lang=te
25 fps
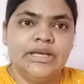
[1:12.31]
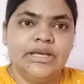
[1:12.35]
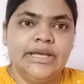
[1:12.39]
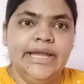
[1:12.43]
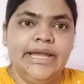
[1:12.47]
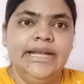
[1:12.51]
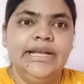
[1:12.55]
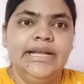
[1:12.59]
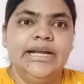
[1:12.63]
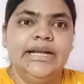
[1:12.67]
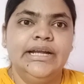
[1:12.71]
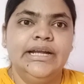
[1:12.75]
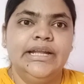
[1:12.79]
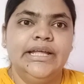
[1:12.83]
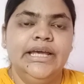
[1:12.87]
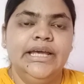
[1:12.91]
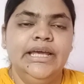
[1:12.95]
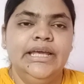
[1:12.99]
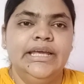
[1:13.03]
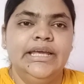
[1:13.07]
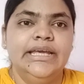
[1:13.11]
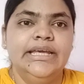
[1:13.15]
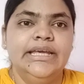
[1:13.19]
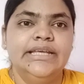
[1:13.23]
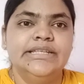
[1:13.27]
ఏంటంటే
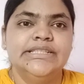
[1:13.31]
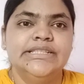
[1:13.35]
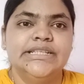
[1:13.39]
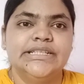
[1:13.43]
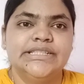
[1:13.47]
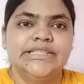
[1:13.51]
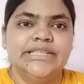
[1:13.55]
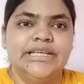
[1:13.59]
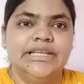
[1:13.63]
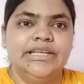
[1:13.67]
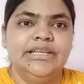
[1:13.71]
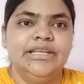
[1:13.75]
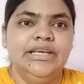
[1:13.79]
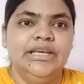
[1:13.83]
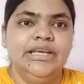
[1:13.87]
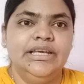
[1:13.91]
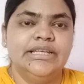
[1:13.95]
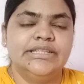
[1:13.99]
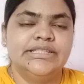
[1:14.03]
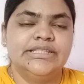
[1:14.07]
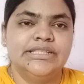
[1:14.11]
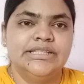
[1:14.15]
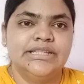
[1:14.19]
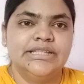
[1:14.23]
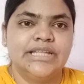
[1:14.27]
ఈ ఇంజెక్షన్ని
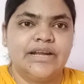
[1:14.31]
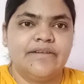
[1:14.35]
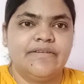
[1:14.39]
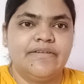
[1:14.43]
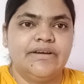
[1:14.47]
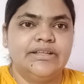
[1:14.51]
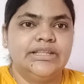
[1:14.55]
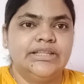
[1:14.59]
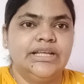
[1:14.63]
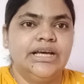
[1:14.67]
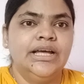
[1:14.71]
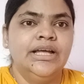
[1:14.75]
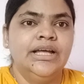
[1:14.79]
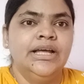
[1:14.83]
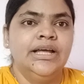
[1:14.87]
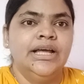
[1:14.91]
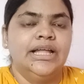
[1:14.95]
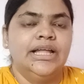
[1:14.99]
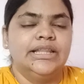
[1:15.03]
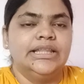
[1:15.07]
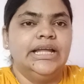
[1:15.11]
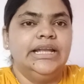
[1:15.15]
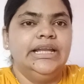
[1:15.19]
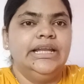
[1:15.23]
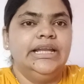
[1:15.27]
ఇచ్చిన తర్వాత
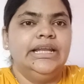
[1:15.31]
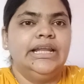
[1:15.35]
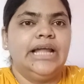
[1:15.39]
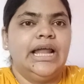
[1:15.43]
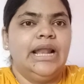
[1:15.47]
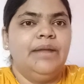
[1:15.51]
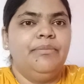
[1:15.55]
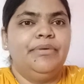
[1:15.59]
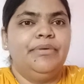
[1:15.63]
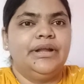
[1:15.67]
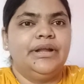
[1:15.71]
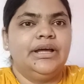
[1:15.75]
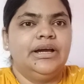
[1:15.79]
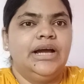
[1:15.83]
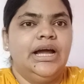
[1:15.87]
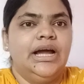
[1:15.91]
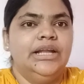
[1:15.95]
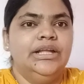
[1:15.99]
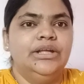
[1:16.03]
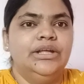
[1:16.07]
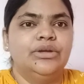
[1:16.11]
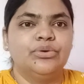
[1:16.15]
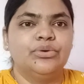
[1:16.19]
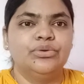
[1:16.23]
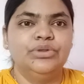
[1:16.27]
దాన్ని నలపడం
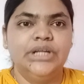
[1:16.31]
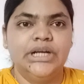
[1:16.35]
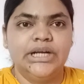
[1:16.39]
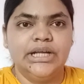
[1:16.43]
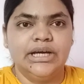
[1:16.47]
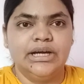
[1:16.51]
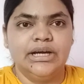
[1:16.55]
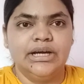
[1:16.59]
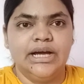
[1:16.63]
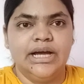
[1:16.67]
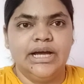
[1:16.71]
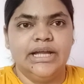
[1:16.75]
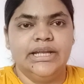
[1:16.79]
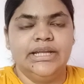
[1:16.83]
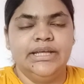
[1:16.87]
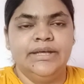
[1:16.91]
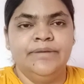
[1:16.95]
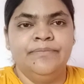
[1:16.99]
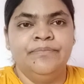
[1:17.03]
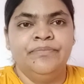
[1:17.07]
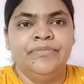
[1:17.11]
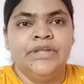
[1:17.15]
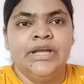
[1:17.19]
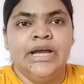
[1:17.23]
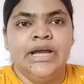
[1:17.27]
కానీ రుద్దడం కానీ
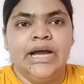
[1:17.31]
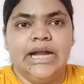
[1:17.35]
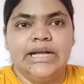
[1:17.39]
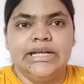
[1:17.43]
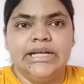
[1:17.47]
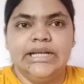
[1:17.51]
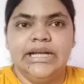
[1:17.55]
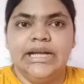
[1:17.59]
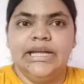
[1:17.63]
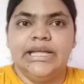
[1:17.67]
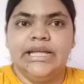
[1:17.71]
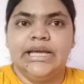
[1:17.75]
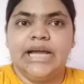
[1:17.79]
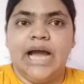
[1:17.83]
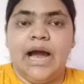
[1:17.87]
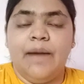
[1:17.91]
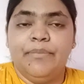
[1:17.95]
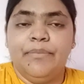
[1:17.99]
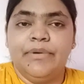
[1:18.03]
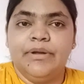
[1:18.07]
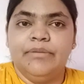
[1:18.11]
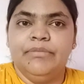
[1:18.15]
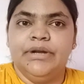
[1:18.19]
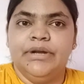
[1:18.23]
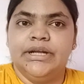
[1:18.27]
అట్లాంటి
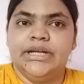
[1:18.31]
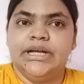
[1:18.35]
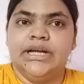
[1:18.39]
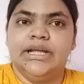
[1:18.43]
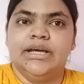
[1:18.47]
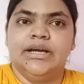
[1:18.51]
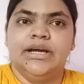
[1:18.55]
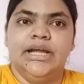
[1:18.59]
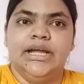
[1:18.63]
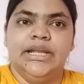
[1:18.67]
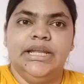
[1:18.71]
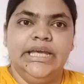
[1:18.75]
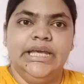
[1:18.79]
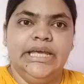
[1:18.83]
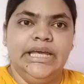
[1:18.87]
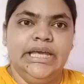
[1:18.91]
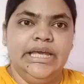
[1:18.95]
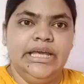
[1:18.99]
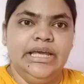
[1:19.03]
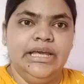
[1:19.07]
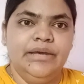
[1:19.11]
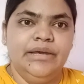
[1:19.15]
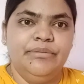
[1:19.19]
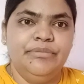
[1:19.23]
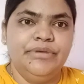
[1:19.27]
కాపడం పెట్టడం కానీ
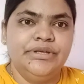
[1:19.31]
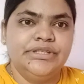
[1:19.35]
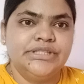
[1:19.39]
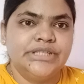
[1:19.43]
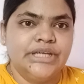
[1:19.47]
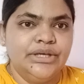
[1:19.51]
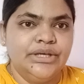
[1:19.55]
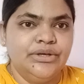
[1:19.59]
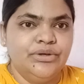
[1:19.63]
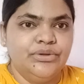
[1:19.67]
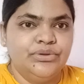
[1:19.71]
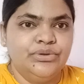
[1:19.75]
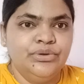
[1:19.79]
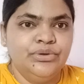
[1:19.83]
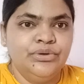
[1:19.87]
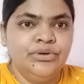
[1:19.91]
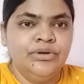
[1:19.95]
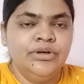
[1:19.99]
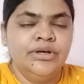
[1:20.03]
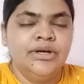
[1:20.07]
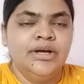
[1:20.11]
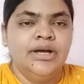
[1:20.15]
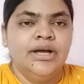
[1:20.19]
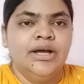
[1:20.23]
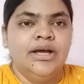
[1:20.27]
ఏమీ చేయొద్దు
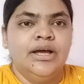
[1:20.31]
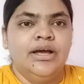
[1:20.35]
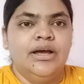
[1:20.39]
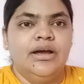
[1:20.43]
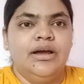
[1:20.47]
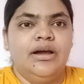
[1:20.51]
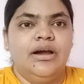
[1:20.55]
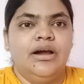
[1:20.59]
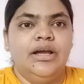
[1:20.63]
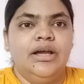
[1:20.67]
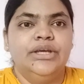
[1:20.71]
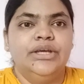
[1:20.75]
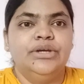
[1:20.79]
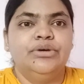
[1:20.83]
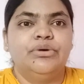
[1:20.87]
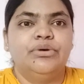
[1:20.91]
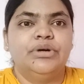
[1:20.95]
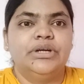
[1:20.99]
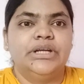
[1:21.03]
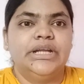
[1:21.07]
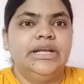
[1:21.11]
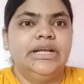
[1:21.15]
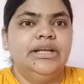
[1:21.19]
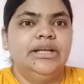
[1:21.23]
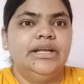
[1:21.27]

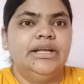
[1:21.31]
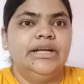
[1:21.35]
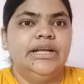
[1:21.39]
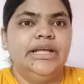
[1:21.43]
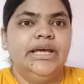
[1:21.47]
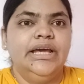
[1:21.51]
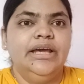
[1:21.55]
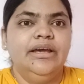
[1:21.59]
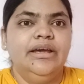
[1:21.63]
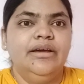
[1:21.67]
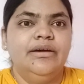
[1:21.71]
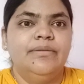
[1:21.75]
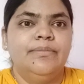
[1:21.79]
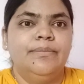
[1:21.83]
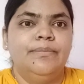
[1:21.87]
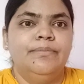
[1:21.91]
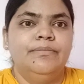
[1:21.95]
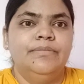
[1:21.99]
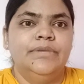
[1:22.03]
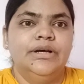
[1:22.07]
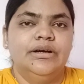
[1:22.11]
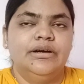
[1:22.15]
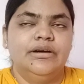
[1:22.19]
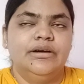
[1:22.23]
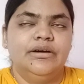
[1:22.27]
ఇంకొకటి ఏంటంటే
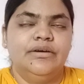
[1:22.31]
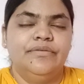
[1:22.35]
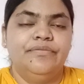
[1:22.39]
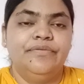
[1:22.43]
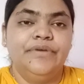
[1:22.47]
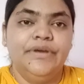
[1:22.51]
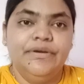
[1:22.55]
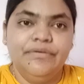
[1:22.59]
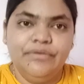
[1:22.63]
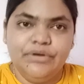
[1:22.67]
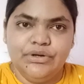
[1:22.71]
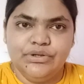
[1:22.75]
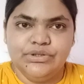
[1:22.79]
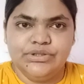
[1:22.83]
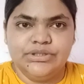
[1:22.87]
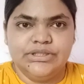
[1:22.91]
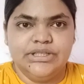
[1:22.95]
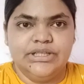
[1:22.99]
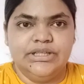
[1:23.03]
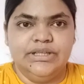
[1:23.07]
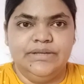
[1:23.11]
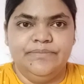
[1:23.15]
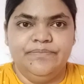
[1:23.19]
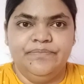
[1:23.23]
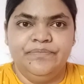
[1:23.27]
ఫీవర్
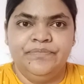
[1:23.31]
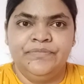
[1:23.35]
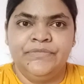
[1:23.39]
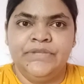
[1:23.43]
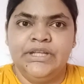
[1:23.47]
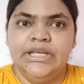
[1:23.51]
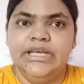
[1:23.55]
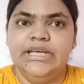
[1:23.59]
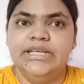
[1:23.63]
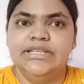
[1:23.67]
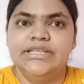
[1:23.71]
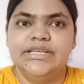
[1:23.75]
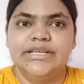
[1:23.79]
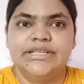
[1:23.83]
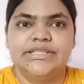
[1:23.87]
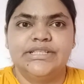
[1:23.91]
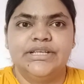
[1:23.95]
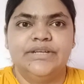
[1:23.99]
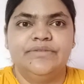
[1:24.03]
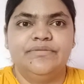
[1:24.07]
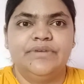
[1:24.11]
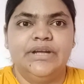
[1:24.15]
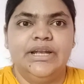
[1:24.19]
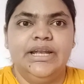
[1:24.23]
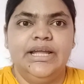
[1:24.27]
వస్తుంది ఈ
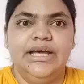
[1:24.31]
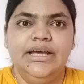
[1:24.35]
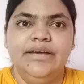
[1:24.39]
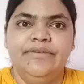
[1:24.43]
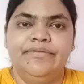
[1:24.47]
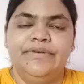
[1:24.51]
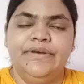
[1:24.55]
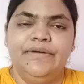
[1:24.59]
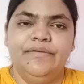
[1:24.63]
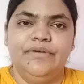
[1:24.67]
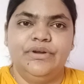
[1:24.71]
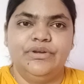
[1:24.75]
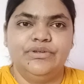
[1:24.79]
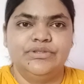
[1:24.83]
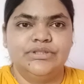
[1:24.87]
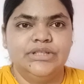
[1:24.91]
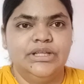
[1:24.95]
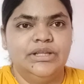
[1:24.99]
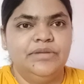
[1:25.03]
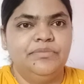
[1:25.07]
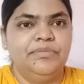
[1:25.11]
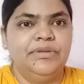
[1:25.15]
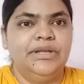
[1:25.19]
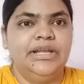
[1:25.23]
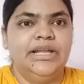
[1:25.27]
ఇంజెక్షన్ వల్ల ఫీవర్
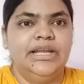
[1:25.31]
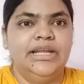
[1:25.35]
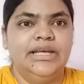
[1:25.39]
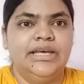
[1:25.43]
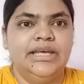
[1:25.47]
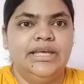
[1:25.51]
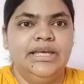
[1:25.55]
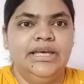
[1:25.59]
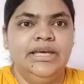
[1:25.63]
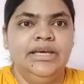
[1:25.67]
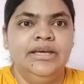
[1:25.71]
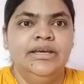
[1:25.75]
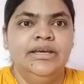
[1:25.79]
వస్తుంది పిల్లలకి